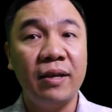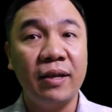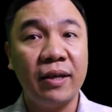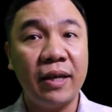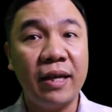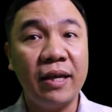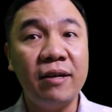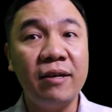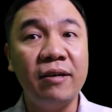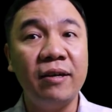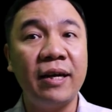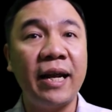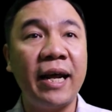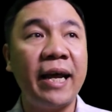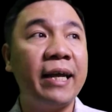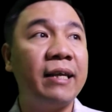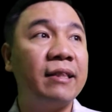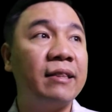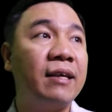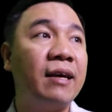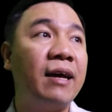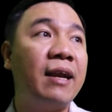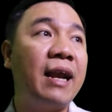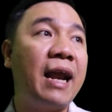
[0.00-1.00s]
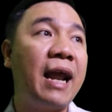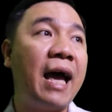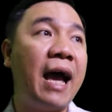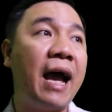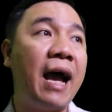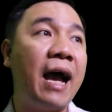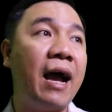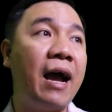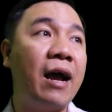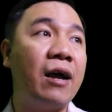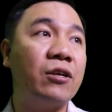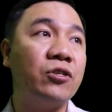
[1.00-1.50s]
Cái người này tên
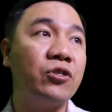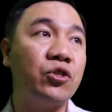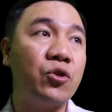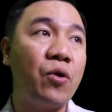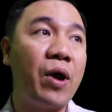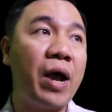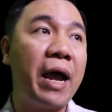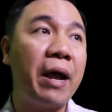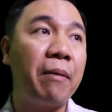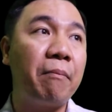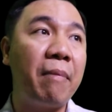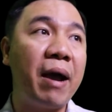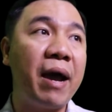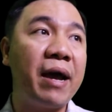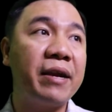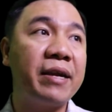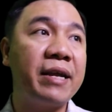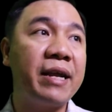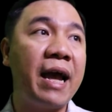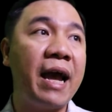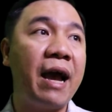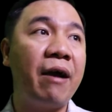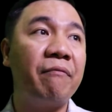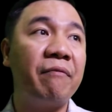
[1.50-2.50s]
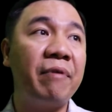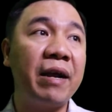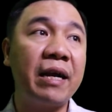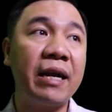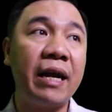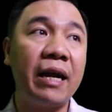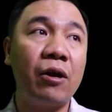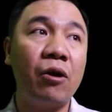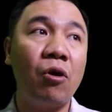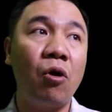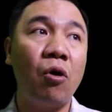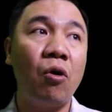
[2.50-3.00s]
là Joan Maria
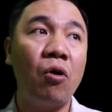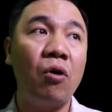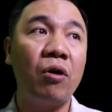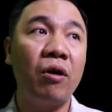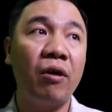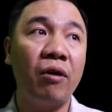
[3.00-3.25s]
Fernando